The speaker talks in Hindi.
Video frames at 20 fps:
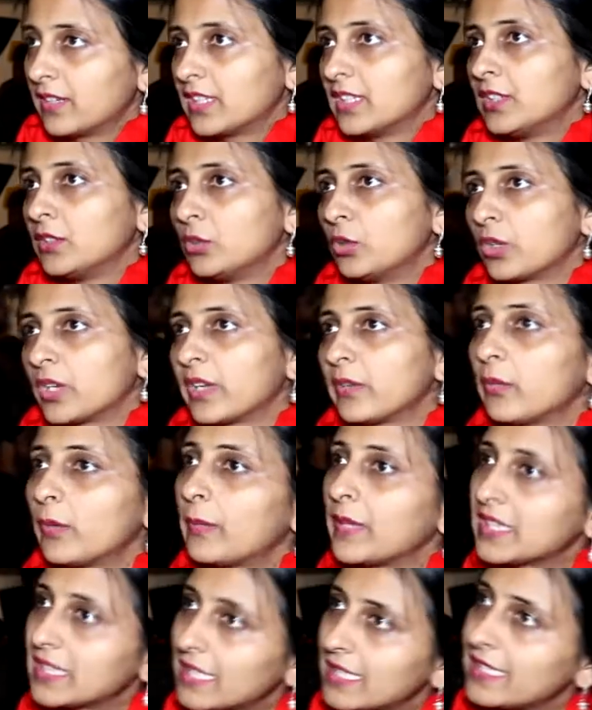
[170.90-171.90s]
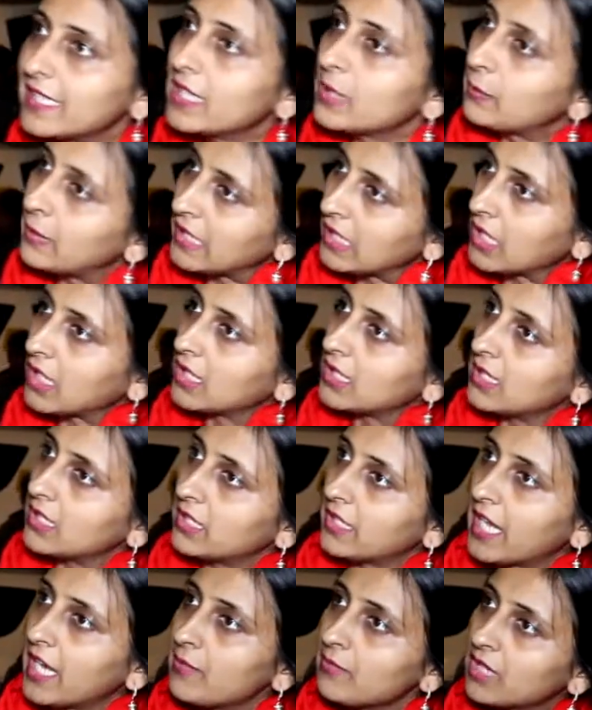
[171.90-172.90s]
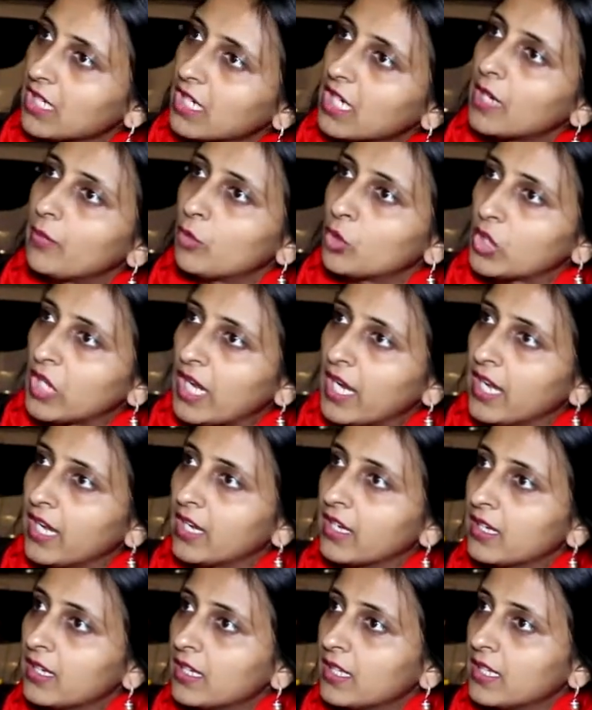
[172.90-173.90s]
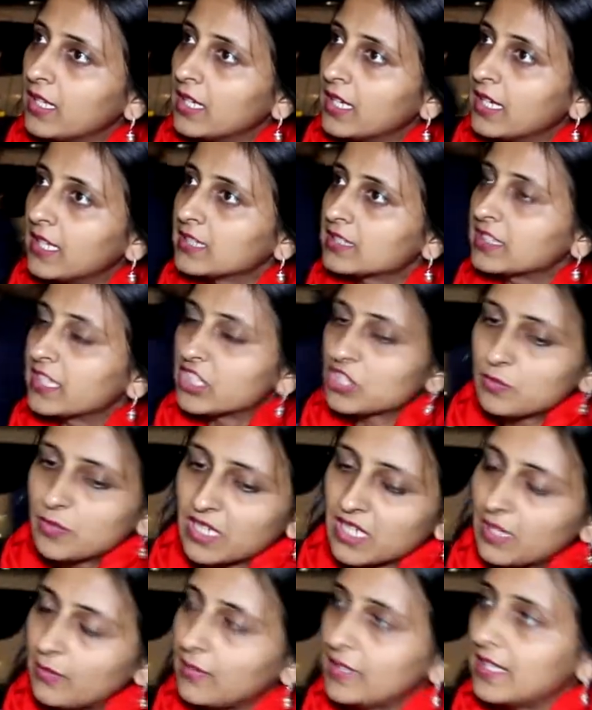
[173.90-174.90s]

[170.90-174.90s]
वाले लोग हैं वो बता दें पर्टिकुलर टाइम की कब उठाएं इस देश में कब